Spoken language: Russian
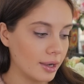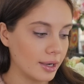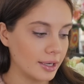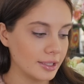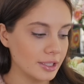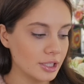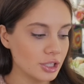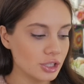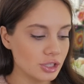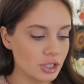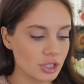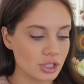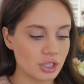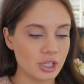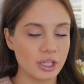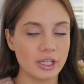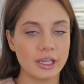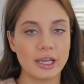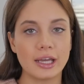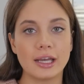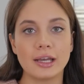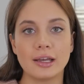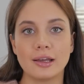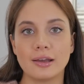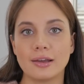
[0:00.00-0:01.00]
Конечно же,
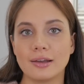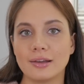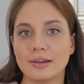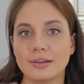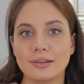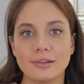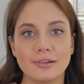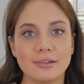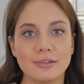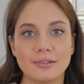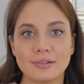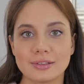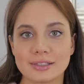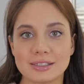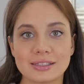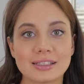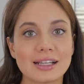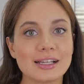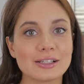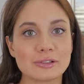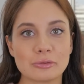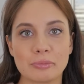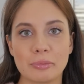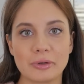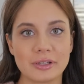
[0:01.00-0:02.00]
я
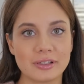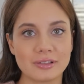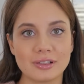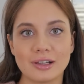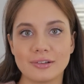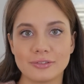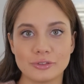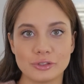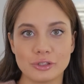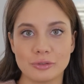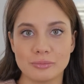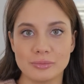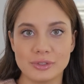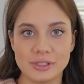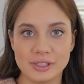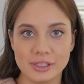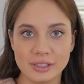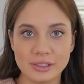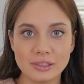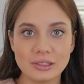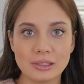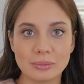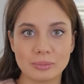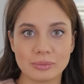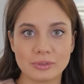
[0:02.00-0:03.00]
сразу поняла, в чем
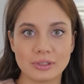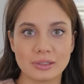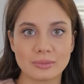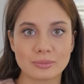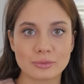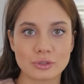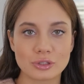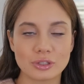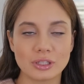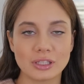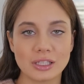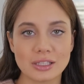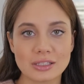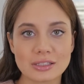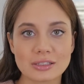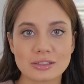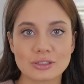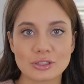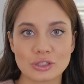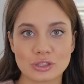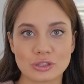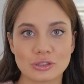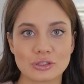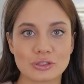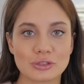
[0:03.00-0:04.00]
дело, потому что я
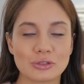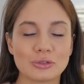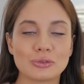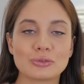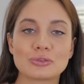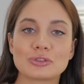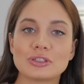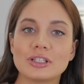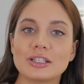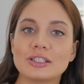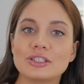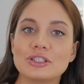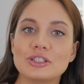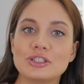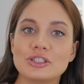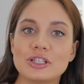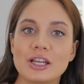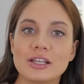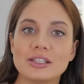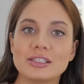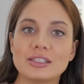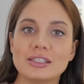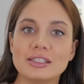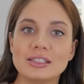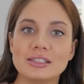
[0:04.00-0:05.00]
слышала, что нужно
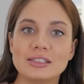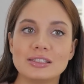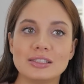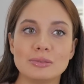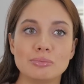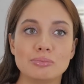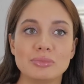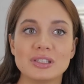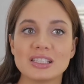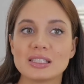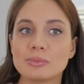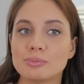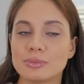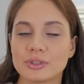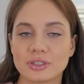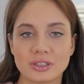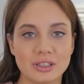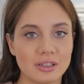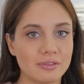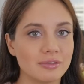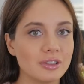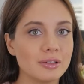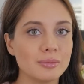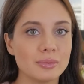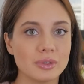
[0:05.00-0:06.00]
очищать кисти без
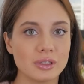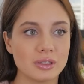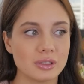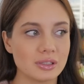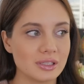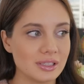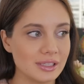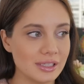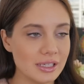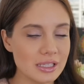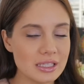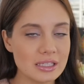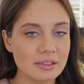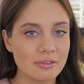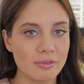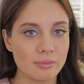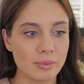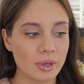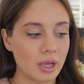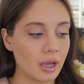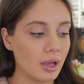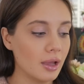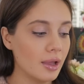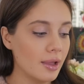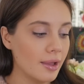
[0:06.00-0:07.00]
спиртовыми
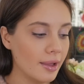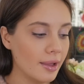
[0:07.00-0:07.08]
средствами